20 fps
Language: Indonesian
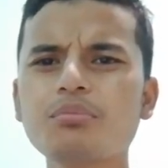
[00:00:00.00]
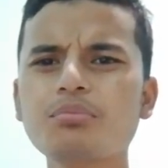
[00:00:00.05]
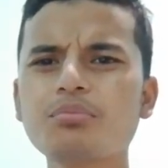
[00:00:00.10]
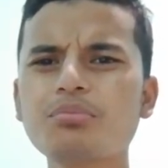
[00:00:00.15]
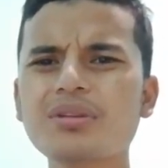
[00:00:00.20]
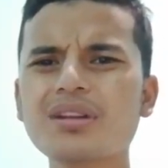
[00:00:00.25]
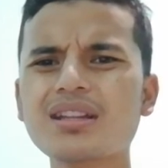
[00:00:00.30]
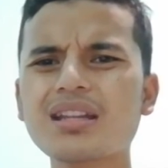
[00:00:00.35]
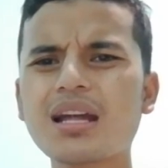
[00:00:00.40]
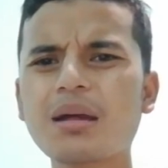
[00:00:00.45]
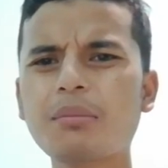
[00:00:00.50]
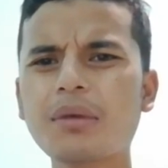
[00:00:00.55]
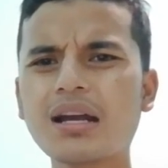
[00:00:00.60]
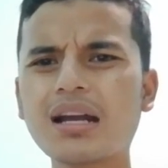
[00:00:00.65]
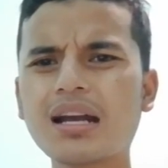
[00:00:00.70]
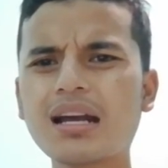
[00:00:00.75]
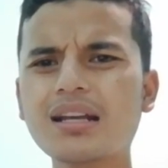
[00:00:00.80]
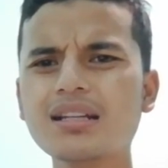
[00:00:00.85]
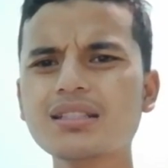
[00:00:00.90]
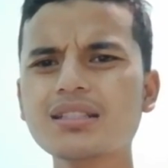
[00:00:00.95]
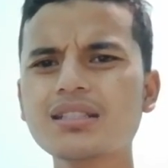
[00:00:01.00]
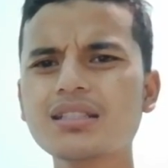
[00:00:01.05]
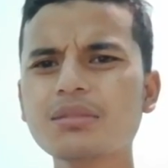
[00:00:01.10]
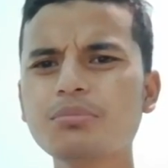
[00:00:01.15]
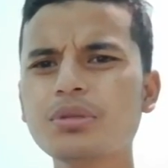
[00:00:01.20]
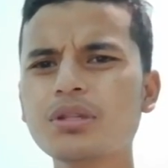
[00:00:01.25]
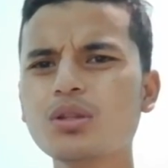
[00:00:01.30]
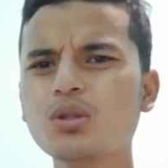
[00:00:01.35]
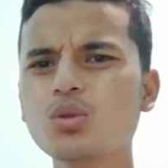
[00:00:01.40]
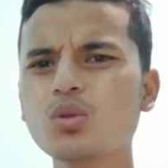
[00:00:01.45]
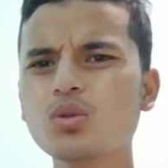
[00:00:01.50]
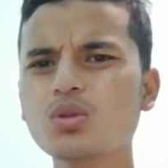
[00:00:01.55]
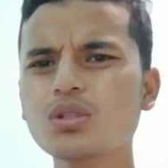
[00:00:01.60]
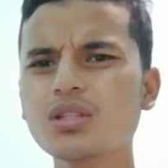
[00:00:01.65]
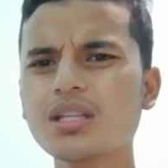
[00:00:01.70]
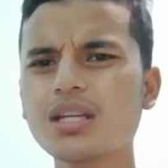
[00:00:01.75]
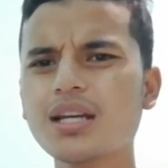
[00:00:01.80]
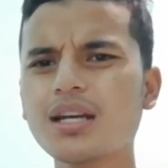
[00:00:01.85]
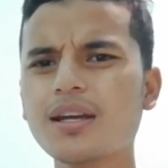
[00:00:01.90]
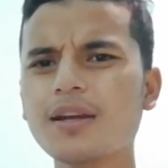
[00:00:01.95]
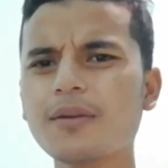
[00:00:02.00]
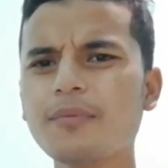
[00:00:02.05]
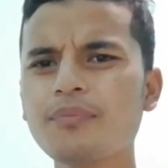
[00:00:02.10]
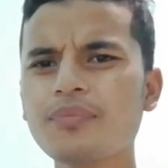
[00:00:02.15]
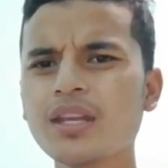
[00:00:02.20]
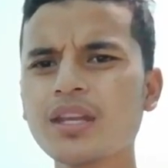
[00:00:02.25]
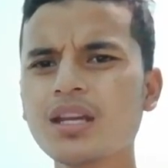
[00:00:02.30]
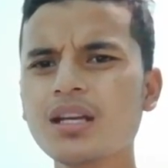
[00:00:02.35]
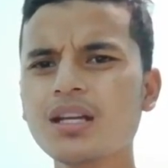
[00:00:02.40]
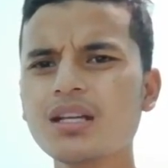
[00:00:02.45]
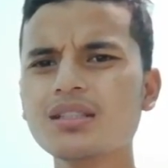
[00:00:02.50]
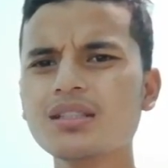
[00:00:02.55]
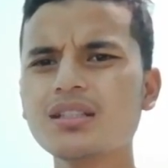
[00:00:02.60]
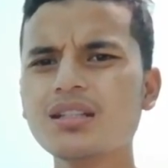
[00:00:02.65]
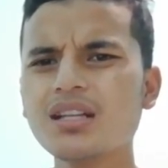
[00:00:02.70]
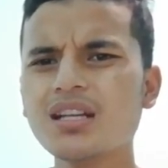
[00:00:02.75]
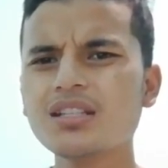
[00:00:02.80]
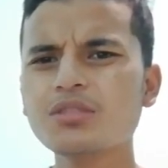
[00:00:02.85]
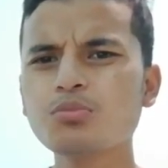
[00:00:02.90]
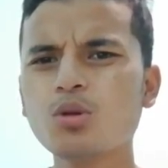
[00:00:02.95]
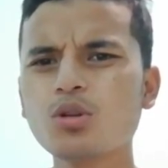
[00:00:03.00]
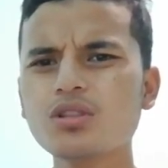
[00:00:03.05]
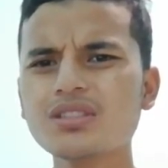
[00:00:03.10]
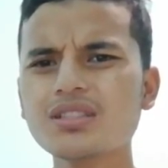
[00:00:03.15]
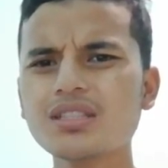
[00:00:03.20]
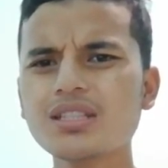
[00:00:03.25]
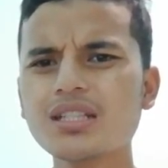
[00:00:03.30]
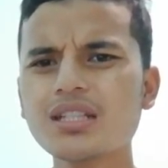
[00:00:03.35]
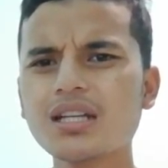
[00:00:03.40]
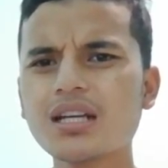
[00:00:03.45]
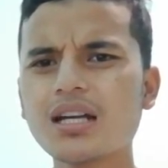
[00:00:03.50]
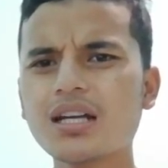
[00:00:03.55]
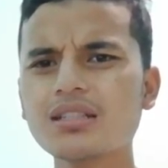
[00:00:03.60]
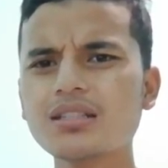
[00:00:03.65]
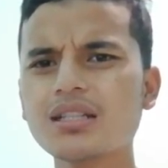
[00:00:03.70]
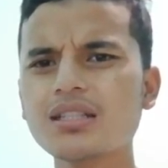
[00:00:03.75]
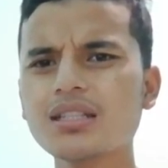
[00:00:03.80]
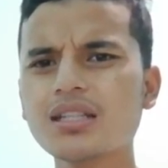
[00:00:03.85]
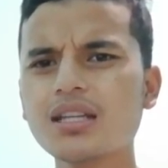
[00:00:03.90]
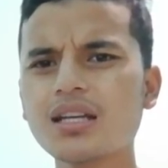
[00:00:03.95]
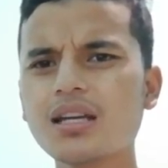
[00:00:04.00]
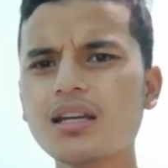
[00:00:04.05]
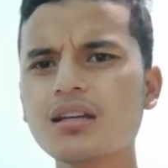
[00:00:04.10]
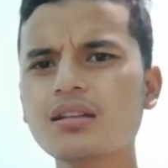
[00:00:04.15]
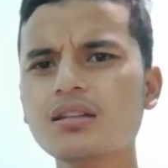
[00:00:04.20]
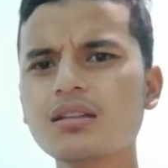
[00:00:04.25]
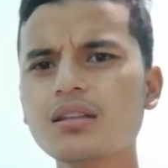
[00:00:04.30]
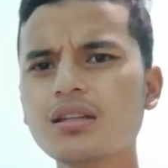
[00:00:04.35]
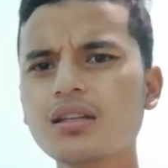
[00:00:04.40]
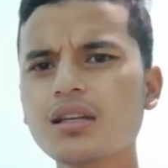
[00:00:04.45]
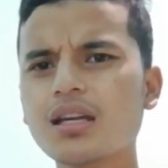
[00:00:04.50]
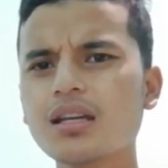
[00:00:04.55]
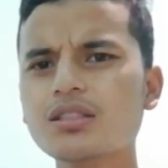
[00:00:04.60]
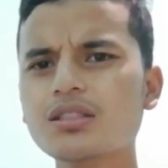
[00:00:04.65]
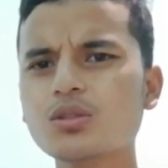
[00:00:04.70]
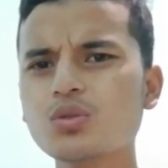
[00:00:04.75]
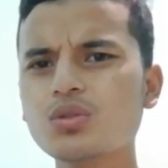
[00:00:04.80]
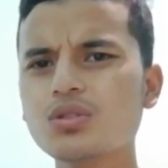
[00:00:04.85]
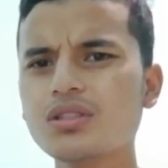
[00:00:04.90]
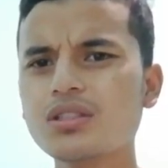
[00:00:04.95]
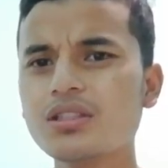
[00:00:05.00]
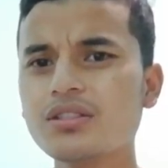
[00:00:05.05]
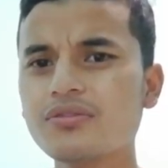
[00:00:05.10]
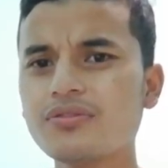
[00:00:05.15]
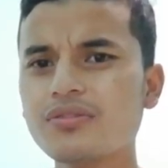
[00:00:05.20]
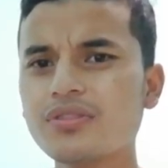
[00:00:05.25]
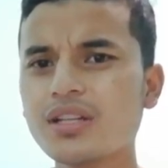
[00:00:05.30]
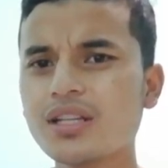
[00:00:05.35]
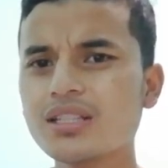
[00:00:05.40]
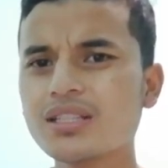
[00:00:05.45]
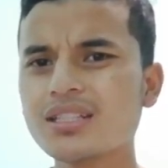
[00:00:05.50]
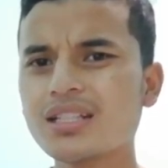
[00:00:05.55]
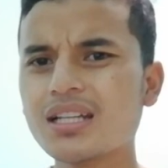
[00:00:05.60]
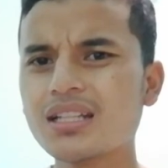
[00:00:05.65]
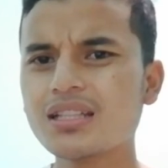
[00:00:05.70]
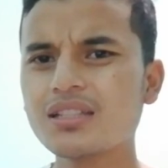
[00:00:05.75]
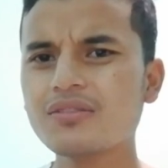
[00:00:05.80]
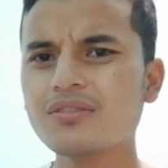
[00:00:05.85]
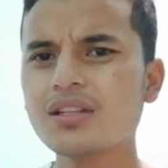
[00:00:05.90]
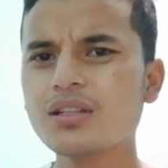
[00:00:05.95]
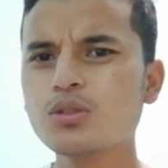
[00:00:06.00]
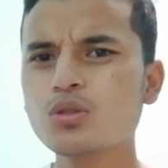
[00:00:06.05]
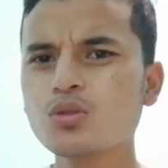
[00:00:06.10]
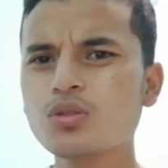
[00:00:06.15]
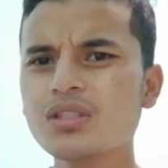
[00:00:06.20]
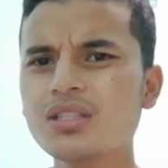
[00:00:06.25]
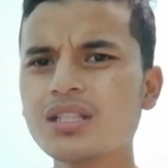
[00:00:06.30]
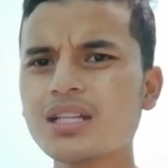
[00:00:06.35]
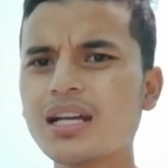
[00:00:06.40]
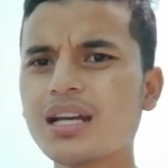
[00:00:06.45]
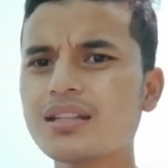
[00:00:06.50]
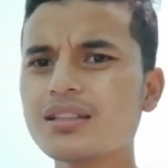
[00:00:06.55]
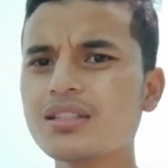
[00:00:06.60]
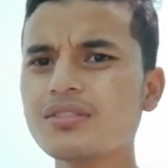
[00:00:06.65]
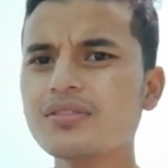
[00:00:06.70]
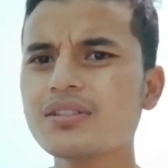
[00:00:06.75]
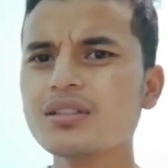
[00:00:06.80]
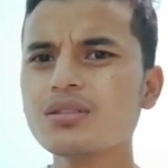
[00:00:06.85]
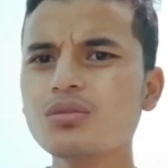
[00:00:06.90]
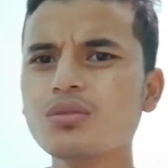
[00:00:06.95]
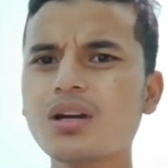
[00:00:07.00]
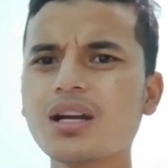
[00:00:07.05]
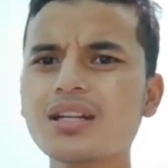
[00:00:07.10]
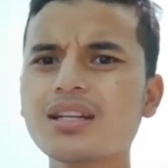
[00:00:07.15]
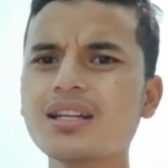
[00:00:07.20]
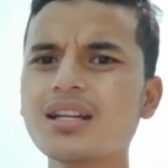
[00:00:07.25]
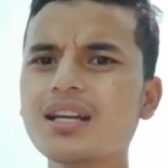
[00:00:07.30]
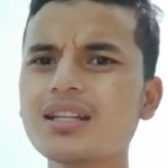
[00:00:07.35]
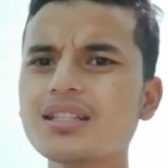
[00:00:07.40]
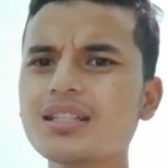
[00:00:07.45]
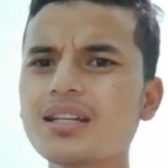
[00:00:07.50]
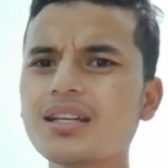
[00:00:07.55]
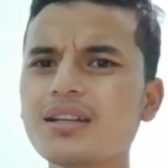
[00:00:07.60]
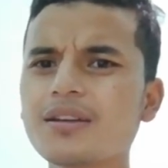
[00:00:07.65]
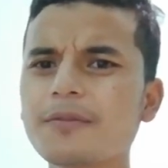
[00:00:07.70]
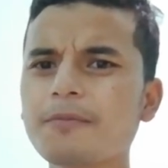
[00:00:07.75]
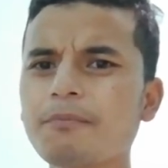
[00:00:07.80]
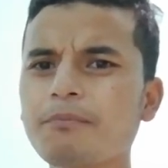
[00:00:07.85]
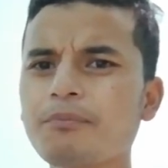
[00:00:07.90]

pertama kali dibentuknya trias politika adanya eksekutif, legislatif dan yudikatif itu adanya